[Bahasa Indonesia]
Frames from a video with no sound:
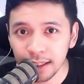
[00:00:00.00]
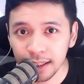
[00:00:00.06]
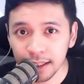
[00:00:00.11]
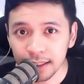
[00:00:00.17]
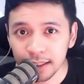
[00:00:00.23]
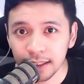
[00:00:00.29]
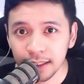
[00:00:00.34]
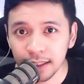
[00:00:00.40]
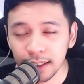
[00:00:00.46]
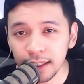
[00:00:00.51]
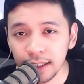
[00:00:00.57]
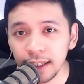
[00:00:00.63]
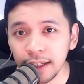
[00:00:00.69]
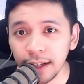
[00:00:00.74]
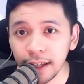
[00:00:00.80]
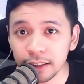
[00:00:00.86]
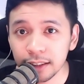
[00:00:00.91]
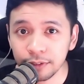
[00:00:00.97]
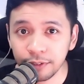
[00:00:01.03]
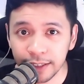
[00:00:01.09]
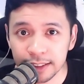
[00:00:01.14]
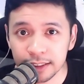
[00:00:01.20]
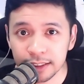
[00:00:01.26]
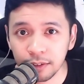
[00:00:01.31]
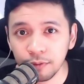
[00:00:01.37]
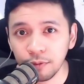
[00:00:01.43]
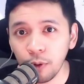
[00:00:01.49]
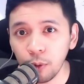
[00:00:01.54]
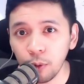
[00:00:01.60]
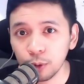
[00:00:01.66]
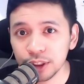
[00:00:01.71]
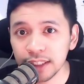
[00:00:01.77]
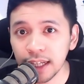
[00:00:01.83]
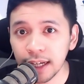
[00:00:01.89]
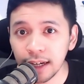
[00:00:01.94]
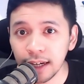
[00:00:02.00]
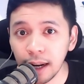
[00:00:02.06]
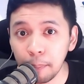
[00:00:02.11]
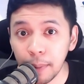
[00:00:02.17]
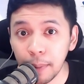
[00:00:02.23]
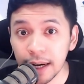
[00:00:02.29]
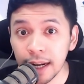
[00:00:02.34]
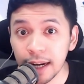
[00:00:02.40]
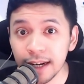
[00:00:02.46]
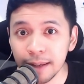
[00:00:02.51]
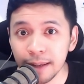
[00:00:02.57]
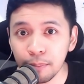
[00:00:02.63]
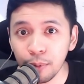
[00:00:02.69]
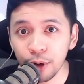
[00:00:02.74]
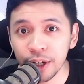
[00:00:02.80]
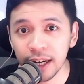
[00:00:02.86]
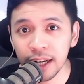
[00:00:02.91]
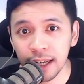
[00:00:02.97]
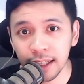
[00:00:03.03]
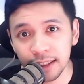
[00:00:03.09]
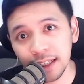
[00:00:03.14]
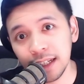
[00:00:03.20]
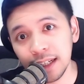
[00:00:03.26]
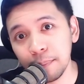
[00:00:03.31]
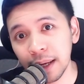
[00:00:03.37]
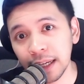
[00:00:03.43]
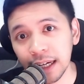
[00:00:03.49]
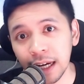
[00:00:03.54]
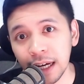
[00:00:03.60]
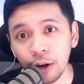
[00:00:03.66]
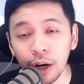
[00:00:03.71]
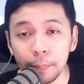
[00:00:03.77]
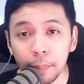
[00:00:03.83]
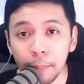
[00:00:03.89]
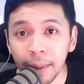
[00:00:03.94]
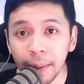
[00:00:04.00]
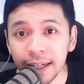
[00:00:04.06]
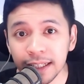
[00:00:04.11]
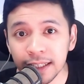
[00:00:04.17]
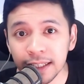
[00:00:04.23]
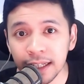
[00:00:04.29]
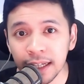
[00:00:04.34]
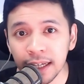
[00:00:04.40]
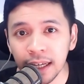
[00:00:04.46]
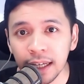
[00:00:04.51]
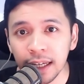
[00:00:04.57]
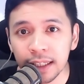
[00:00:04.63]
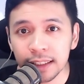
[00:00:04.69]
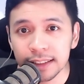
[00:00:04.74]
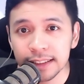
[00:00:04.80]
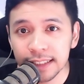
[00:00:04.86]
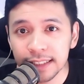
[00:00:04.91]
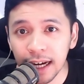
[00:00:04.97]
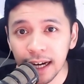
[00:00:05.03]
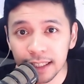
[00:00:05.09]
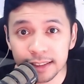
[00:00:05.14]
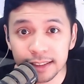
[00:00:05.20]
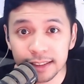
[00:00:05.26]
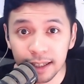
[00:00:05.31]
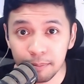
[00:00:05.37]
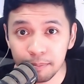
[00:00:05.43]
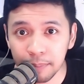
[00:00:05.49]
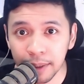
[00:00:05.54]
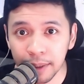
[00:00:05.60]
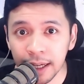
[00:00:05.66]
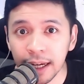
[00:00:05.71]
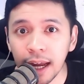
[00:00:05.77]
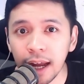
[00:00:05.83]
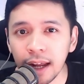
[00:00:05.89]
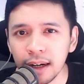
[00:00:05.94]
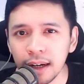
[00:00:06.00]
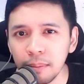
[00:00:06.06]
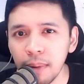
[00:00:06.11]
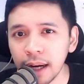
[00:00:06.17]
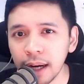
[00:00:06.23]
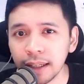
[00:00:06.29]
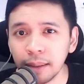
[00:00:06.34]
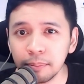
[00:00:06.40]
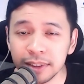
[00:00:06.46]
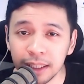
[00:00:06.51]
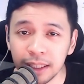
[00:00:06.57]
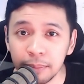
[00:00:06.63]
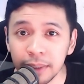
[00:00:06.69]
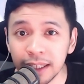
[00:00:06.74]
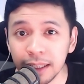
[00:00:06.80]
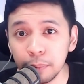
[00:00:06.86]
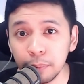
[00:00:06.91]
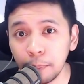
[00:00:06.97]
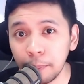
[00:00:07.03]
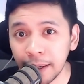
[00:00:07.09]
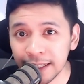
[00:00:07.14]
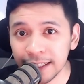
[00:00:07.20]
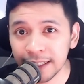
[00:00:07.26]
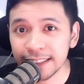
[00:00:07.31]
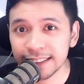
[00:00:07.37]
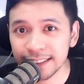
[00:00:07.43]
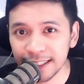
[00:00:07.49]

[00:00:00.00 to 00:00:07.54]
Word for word: Ingat, di Next Fest fokusnya adalah pada demo yang nanti dimainkan oleh pemain. Jangan sampai ada bug yang bisa bikin pemain